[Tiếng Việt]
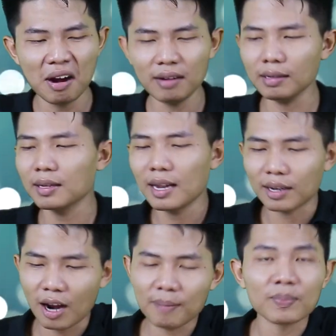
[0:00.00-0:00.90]
trơn nhé.
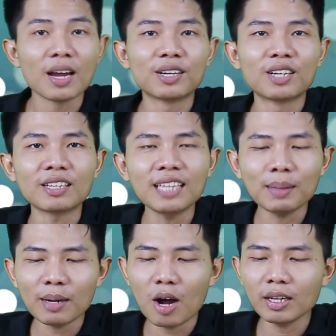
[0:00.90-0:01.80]
Đó. Rồi tiếp
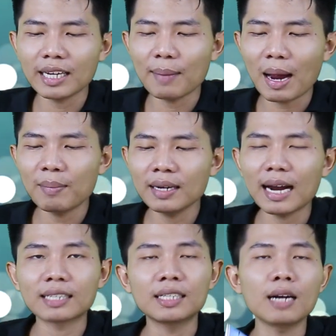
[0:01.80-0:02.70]
theo đó thì các bạn biết
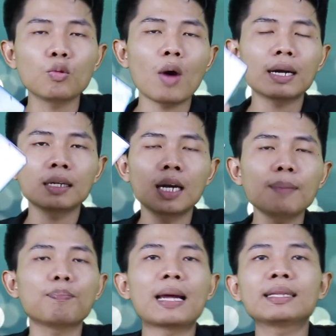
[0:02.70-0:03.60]
rằng trên
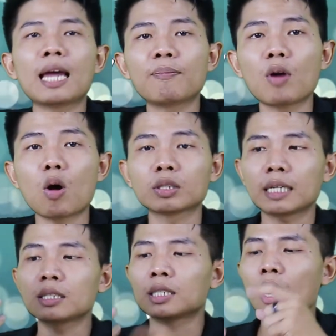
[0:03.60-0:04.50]
OnePlus 7T Pro
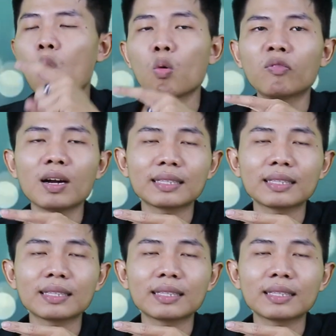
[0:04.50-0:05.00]
sẽ sở hữu vân